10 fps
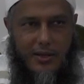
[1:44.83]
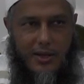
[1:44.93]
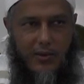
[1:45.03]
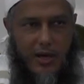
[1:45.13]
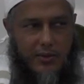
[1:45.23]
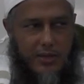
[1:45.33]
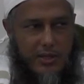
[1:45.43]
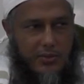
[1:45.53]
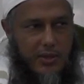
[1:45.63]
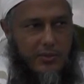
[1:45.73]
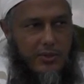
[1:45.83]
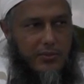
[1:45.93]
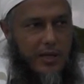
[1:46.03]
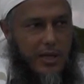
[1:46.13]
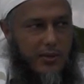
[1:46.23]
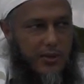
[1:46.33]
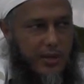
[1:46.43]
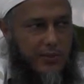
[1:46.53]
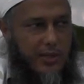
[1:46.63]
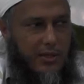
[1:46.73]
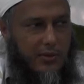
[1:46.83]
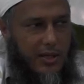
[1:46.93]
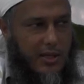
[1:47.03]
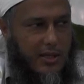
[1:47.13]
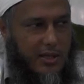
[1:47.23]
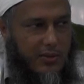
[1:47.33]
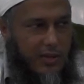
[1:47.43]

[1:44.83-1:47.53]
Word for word: كمعاوية بن أبي سفيان وأبيه وأخيه